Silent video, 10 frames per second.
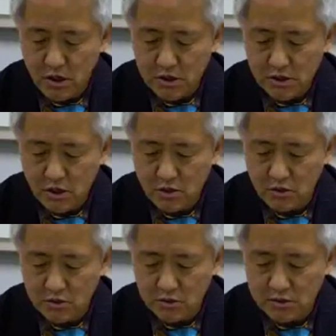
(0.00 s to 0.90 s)

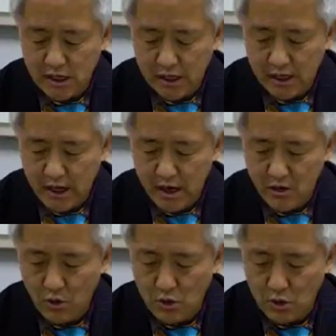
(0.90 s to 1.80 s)
서영순 작가,
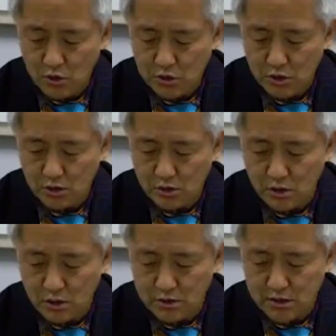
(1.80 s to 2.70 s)
홀로코스트
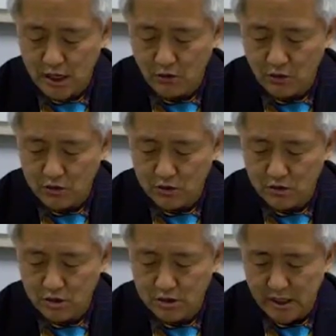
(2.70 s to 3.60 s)
역작,
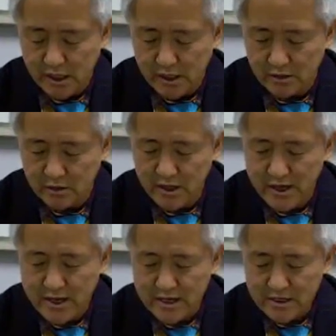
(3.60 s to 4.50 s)
권순철 작가 등
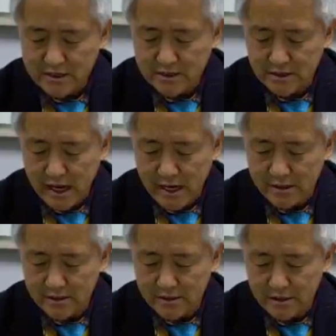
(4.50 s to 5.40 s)

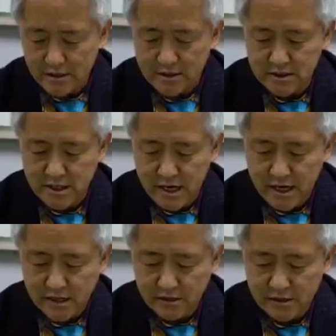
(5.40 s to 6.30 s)
자의식
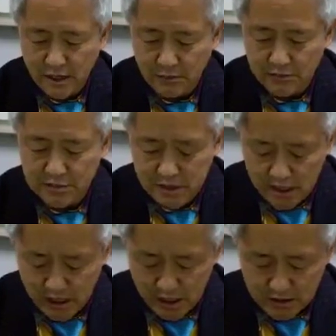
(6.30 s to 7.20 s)
지향하는 작품
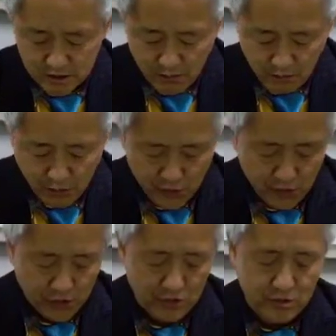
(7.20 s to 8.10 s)
세계 선보여